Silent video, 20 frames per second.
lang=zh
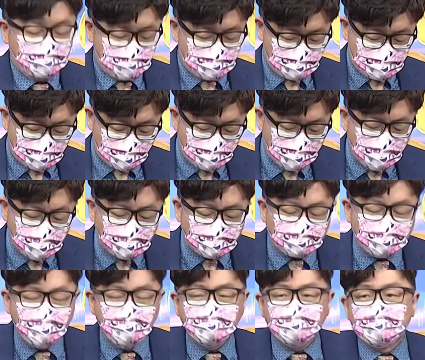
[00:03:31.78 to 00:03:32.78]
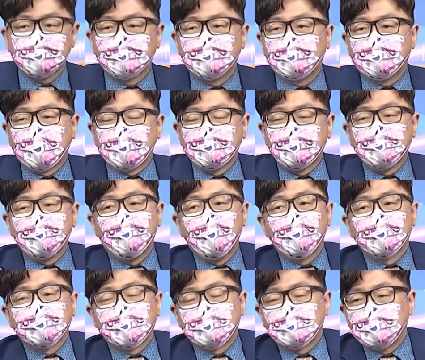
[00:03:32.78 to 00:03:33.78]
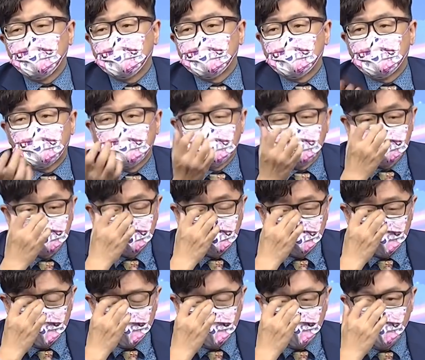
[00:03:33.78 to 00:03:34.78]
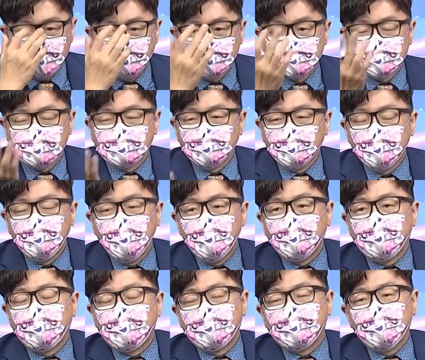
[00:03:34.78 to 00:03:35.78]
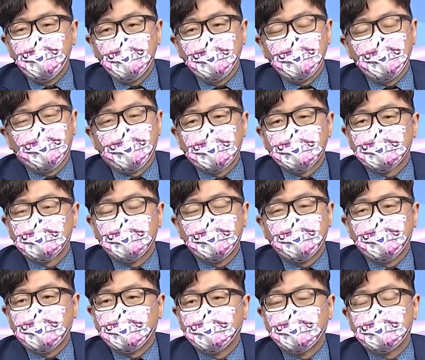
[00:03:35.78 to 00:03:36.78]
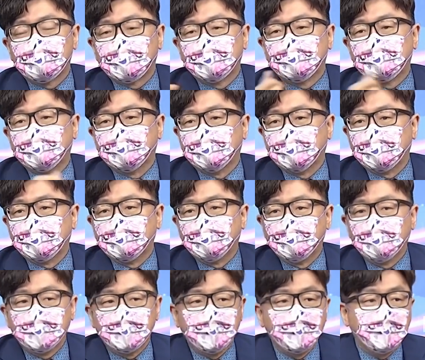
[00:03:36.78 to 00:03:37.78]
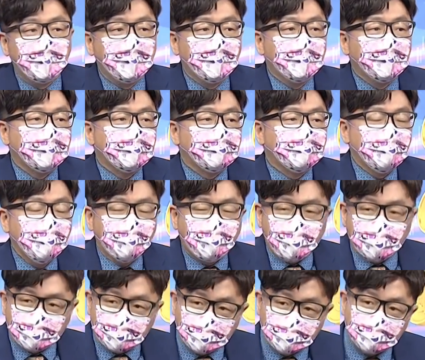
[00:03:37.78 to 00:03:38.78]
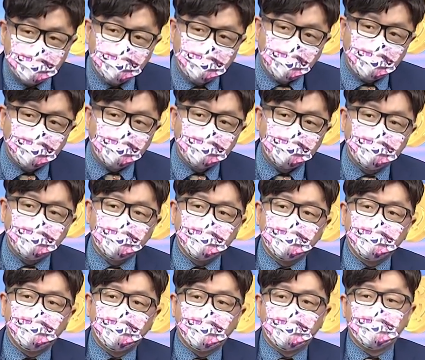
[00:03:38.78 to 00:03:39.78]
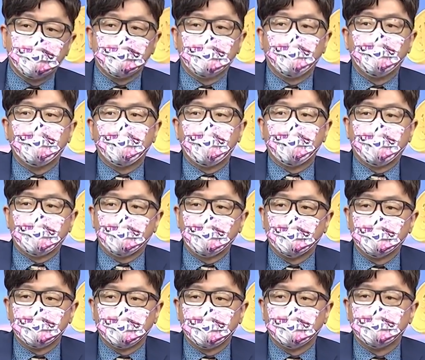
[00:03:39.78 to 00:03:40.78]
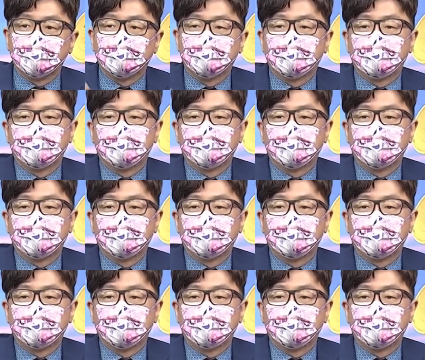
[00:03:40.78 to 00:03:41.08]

对啊，因为你当时台电破下去的时候，想说破破六百随便买都会赚钱嘛，就把那个两年前买的红海把它剁掉，